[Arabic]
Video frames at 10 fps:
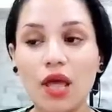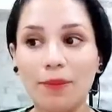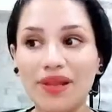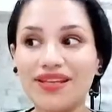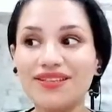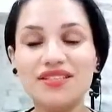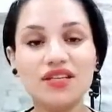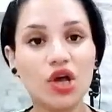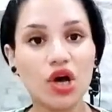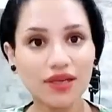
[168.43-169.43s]

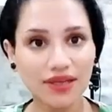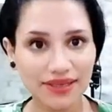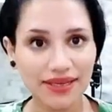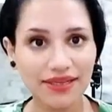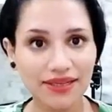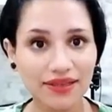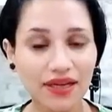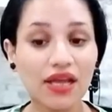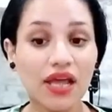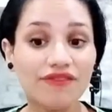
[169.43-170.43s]
بالانتقاله الجيده